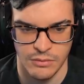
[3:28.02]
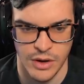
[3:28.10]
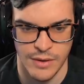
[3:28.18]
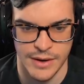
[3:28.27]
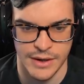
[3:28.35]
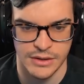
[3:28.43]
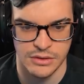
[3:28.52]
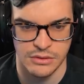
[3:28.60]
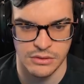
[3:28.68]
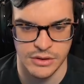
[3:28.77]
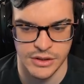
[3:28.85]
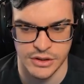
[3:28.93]
voy a llevar
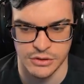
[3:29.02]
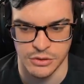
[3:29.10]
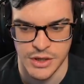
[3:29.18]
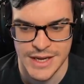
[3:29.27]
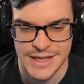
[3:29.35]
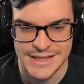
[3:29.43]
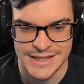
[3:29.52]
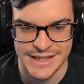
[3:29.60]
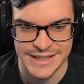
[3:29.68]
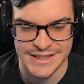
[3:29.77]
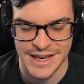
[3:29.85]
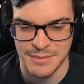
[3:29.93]
esto y esto.
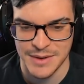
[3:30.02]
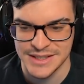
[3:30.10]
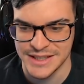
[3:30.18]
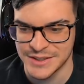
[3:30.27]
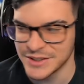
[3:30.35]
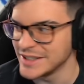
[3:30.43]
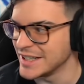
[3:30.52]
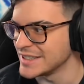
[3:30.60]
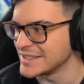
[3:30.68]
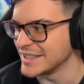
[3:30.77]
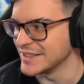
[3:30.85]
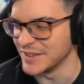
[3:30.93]
Tres armas exóticas
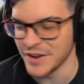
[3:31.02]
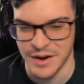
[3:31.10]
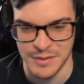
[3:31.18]
tengo ahora